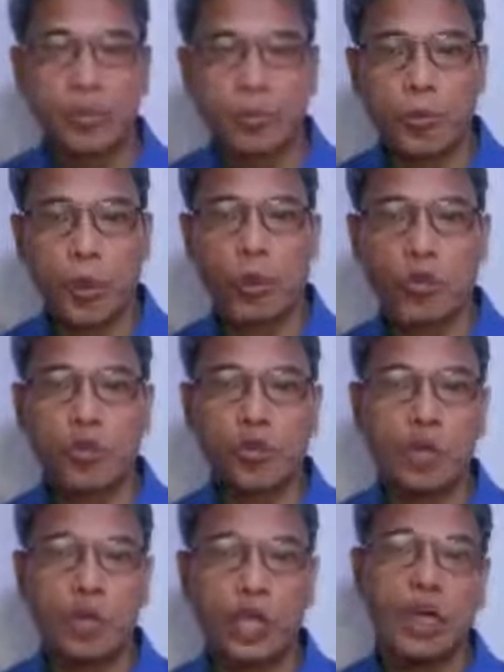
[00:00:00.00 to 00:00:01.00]
focus
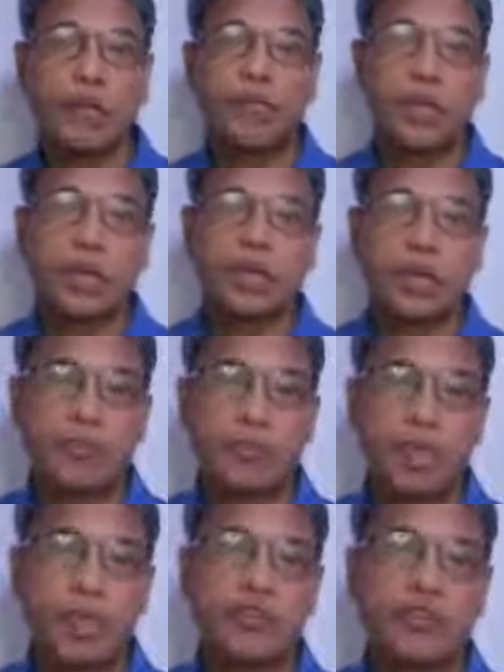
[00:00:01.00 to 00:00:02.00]
on love
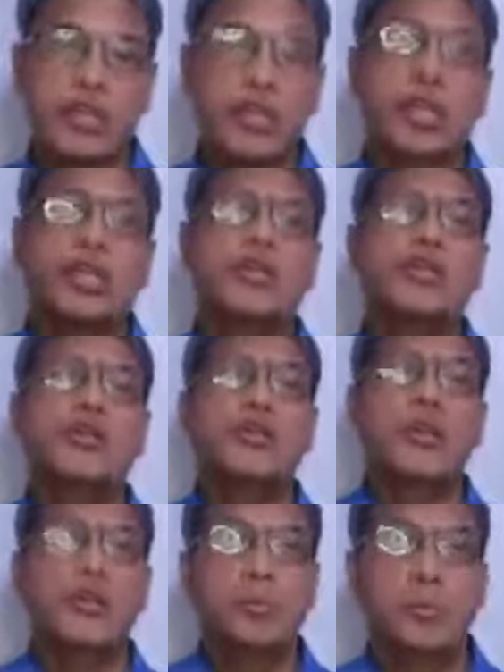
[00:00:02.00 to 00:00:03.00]
acceptance and
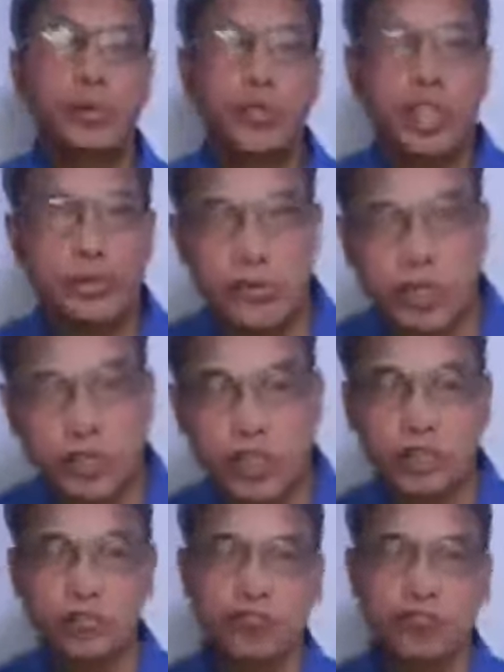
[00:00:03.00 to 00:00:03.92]
forgiveness